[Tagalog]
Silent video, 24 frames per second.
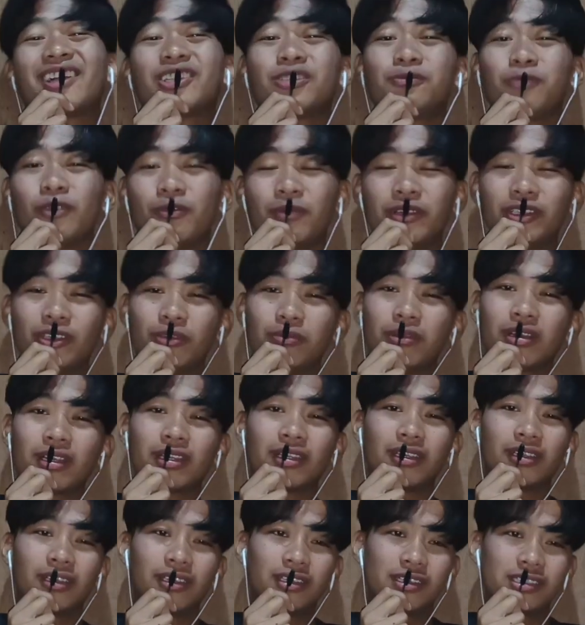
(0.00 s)
Kaso pag man dumag
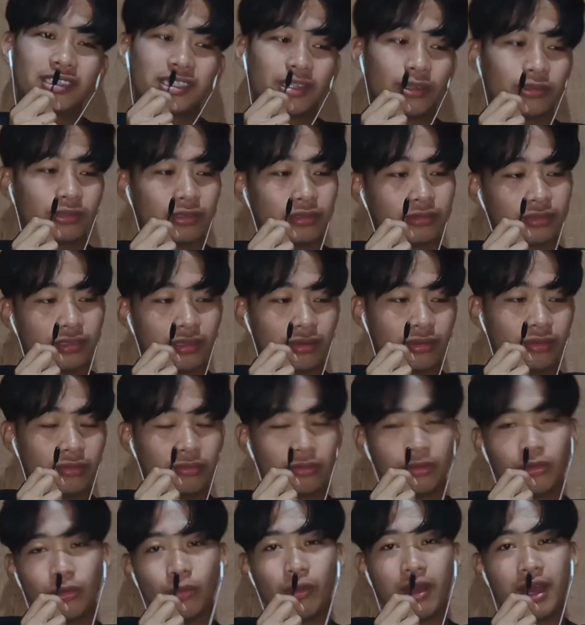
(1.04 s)
shoutout guro,
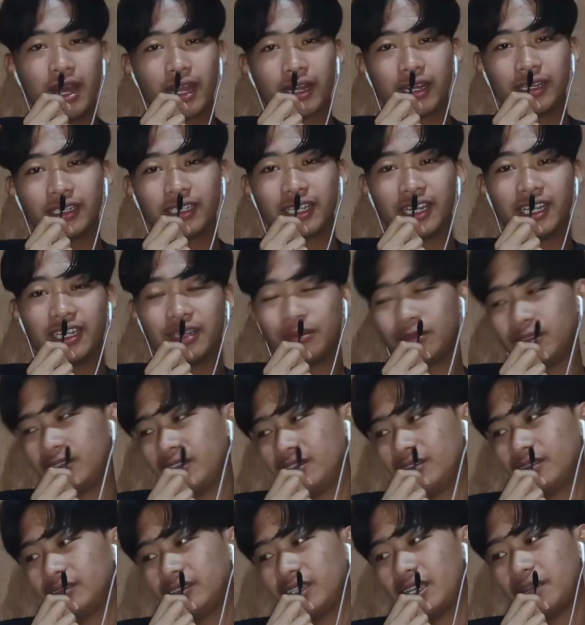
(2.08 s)
huwaran ka naman
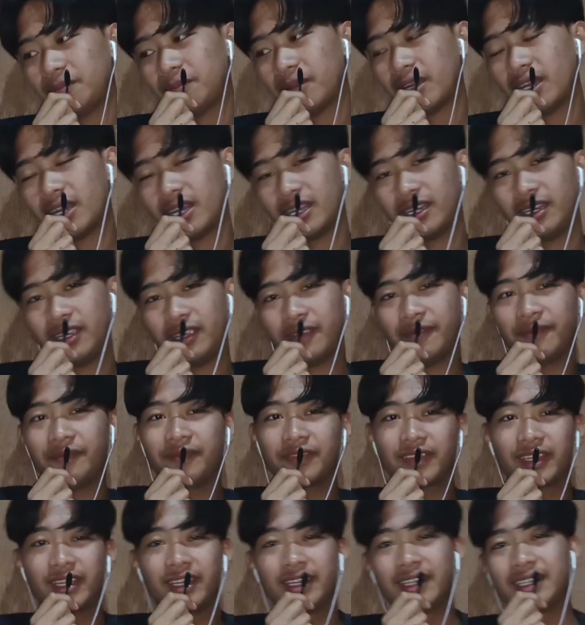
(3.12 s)
ano, de pangani.
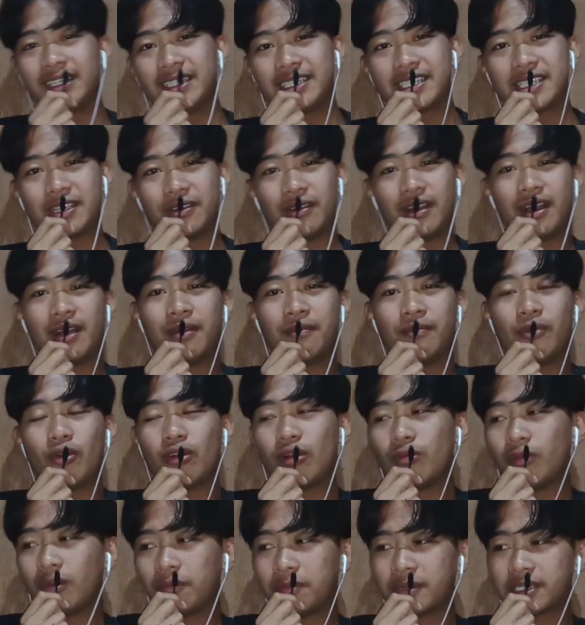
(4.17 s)
So, uh, ah,
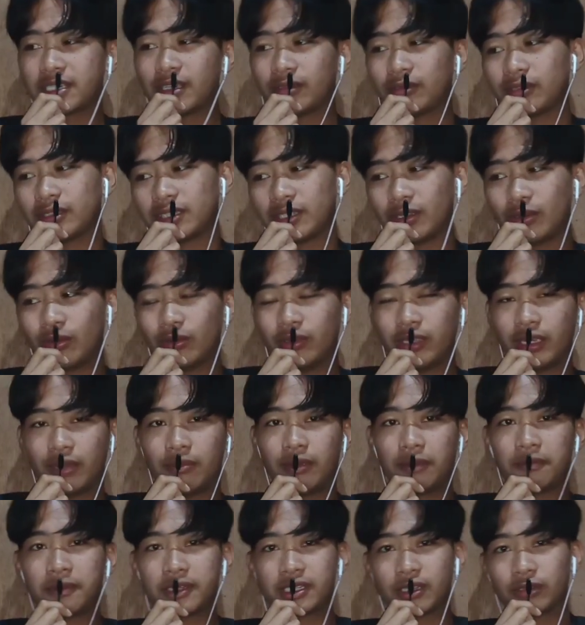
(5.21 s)
buko magpa-shoutout sa kuya,
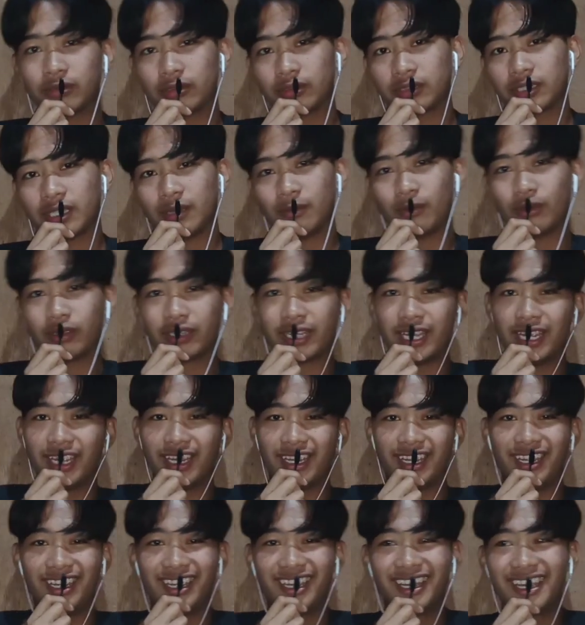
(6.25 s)
magpa-shoutout ka mo kay
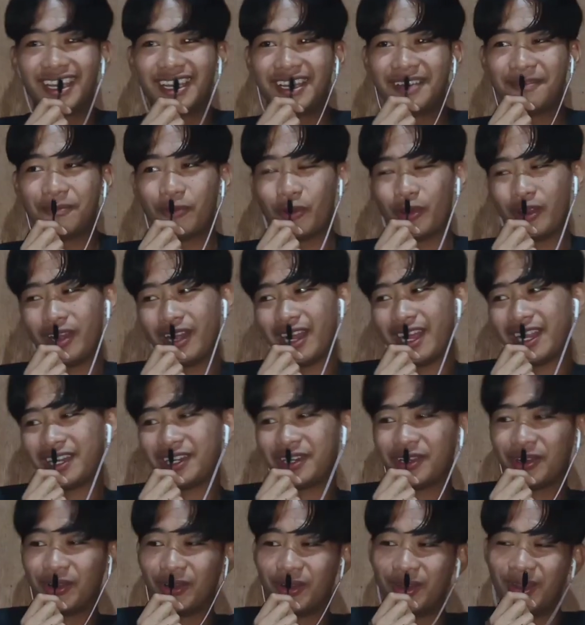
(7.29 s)

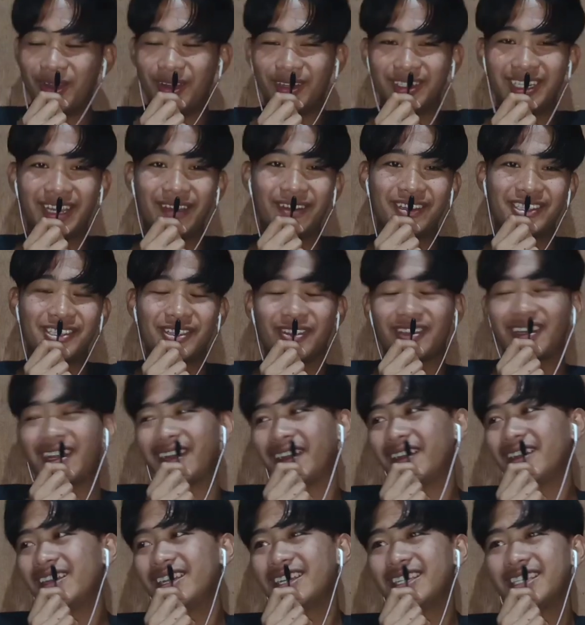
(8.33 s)
Buylado. de man joke
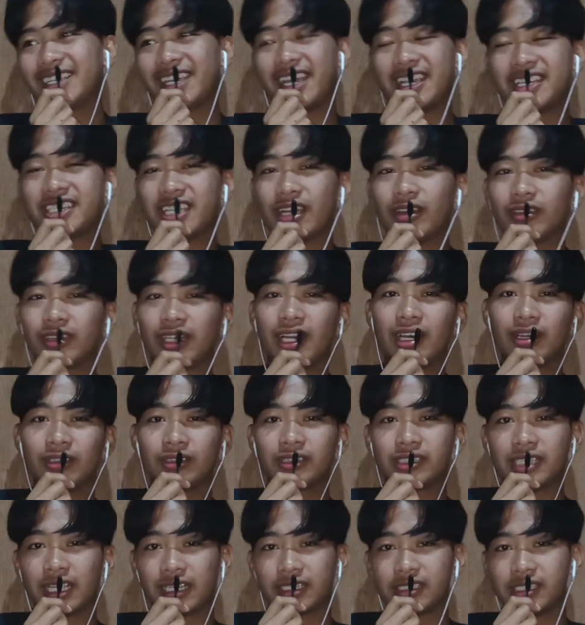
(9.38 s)
lang. Sige, shoutout
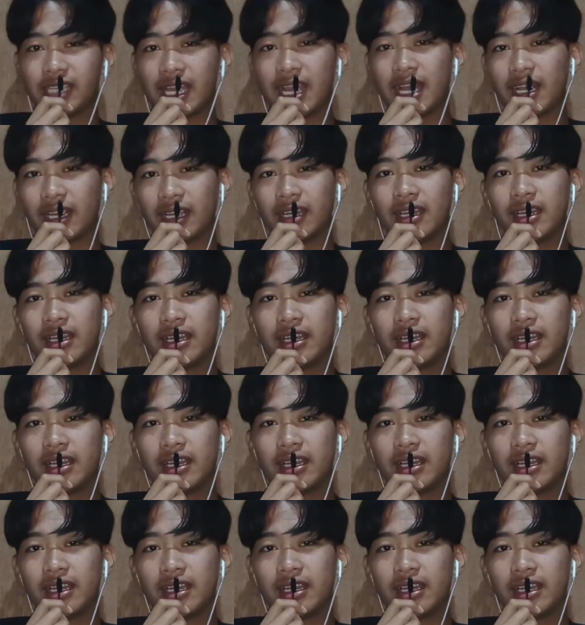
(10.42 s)
Jack Jack.